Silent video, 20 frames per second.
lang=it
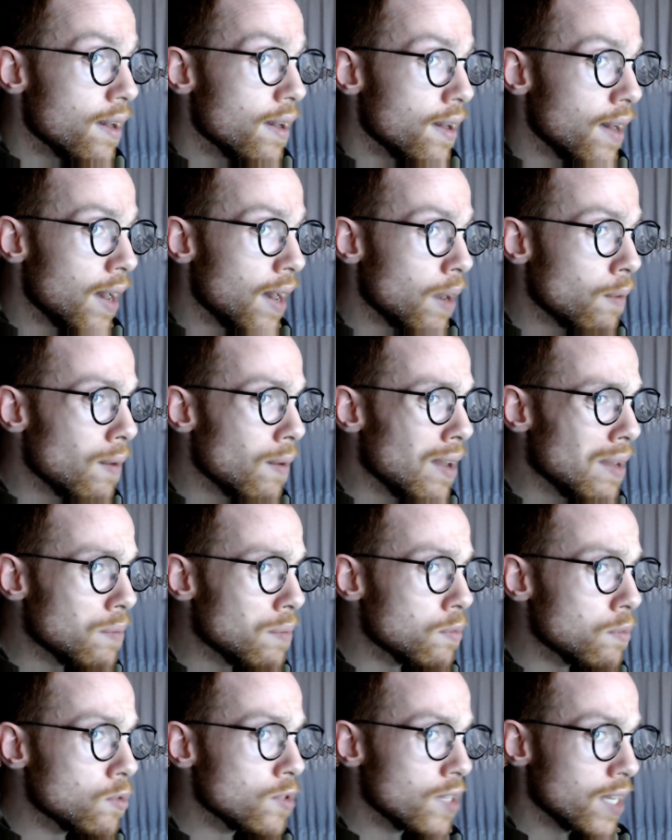A quale
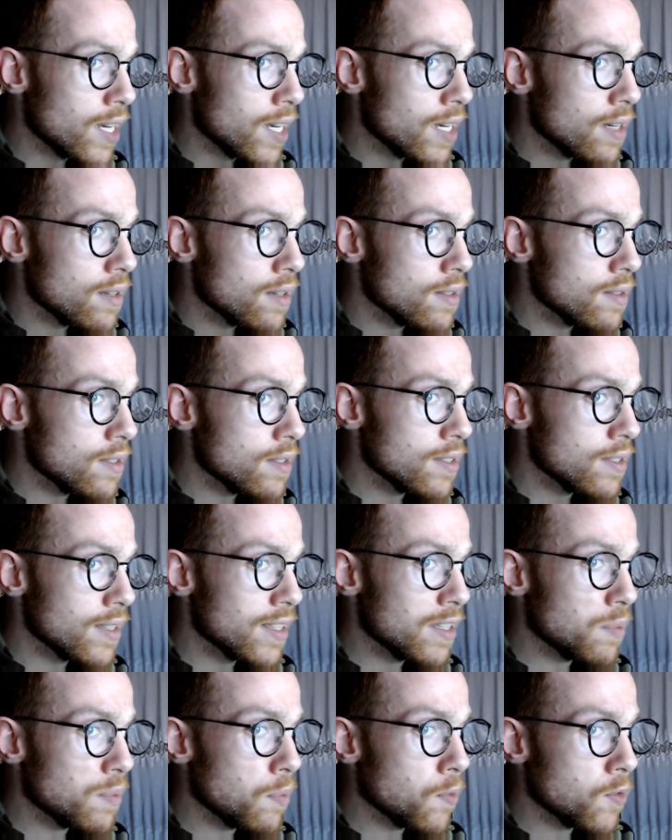musica ti
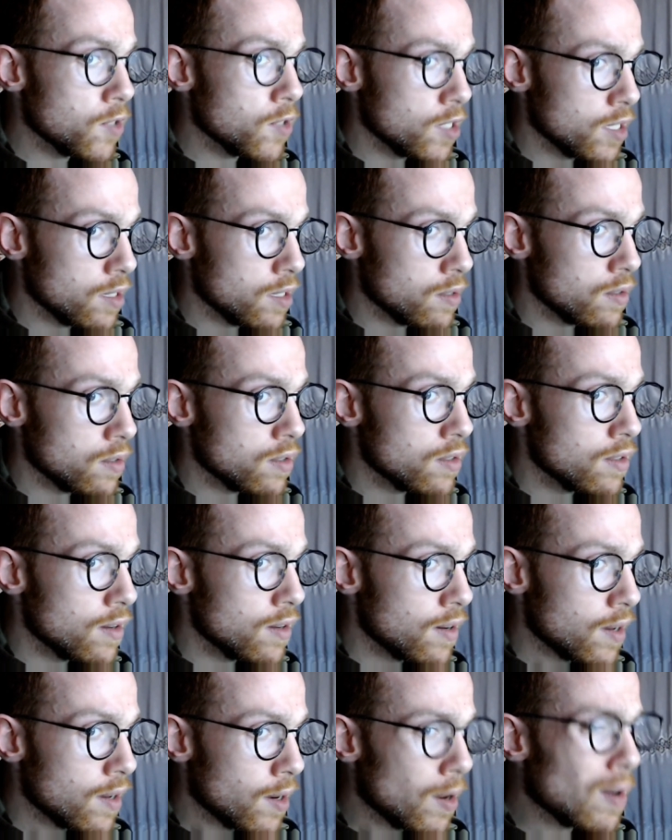senti più vicino?
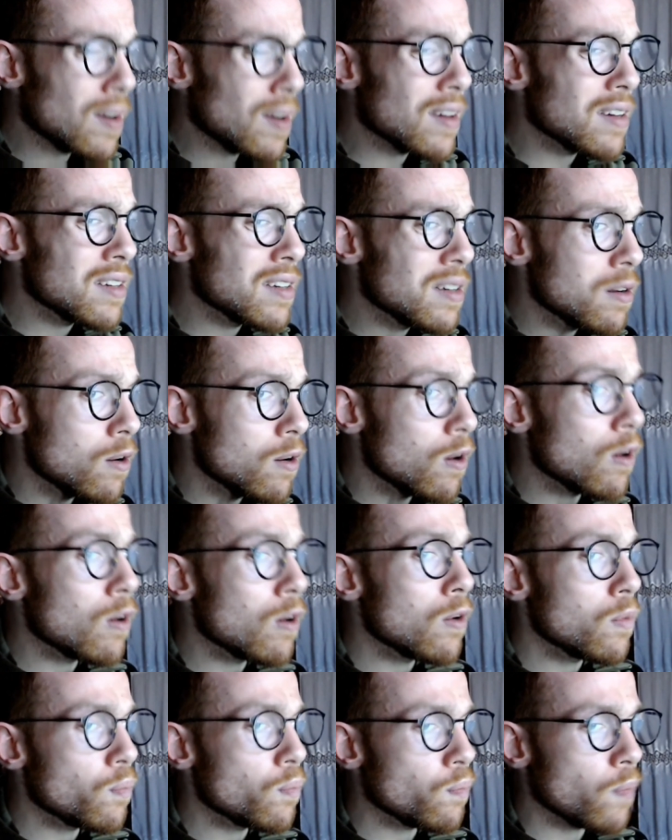Rock
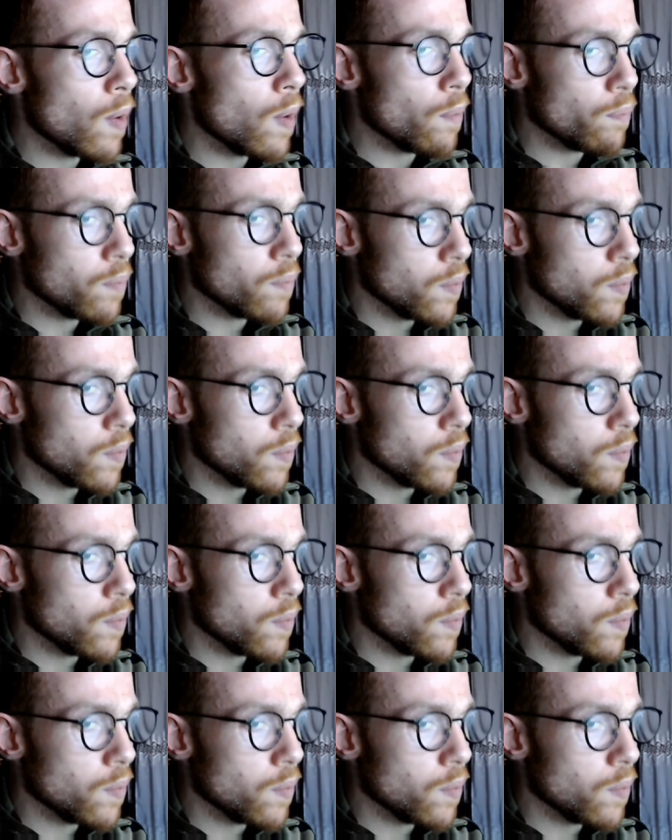o pop?